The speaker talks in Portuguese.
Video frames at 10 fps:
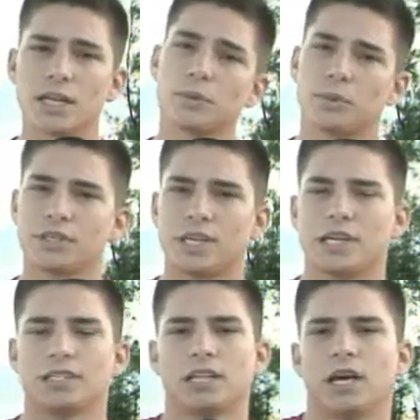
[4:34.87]
aí depois
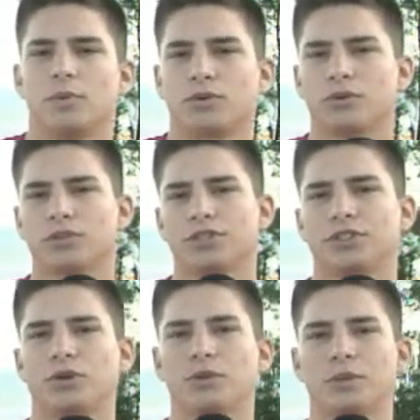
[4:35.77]
saí de lá por conta
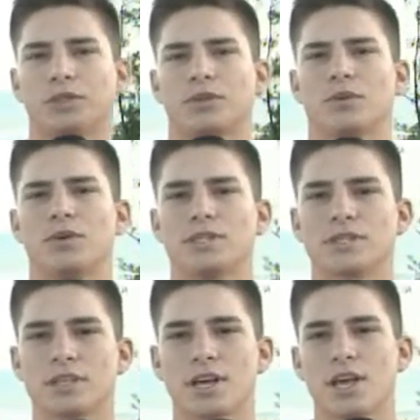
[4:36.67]
de algumas
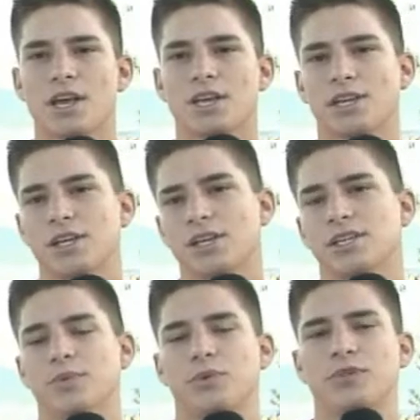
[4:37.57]
coisas, e
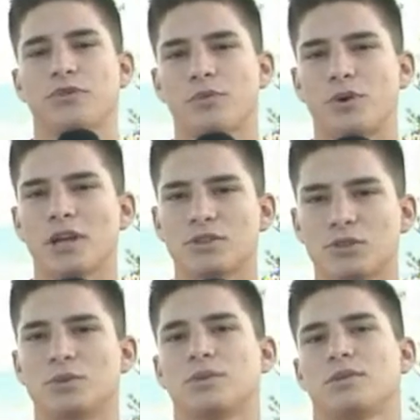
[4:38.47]
depois eu fui pro Arte
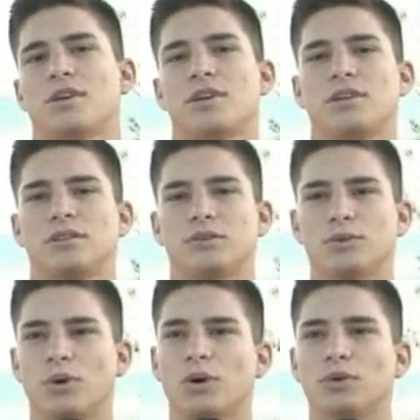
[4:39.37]
Sul, do
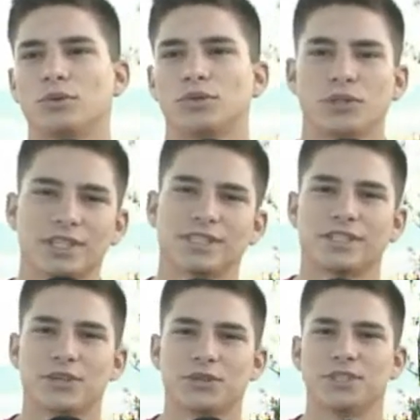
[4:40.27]
qual eu tô jogando
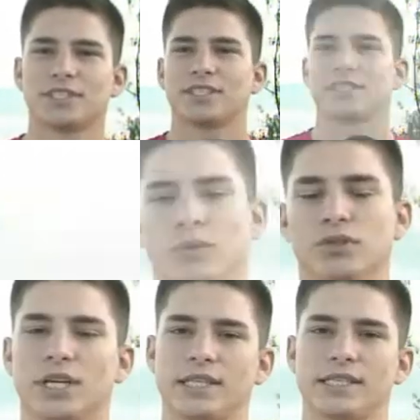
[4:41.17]
até hoje. Quando
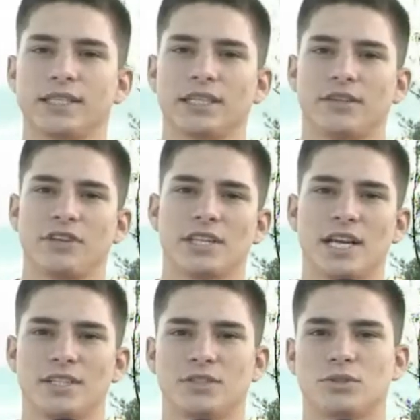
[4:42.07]
eu nasci, né, na
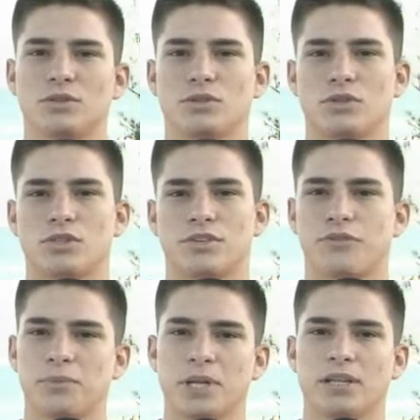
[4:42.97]
verdade, nossa
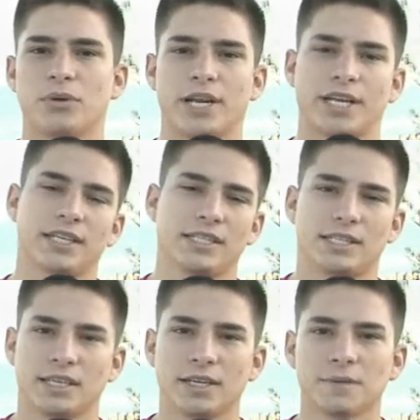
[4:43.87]
família não era
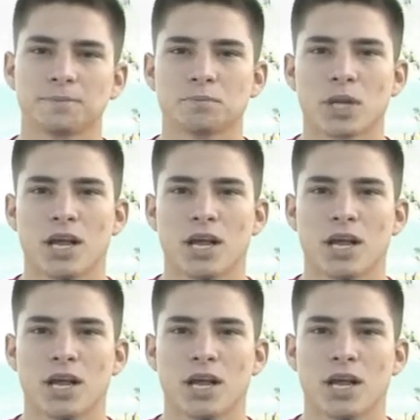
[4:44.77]
cristã,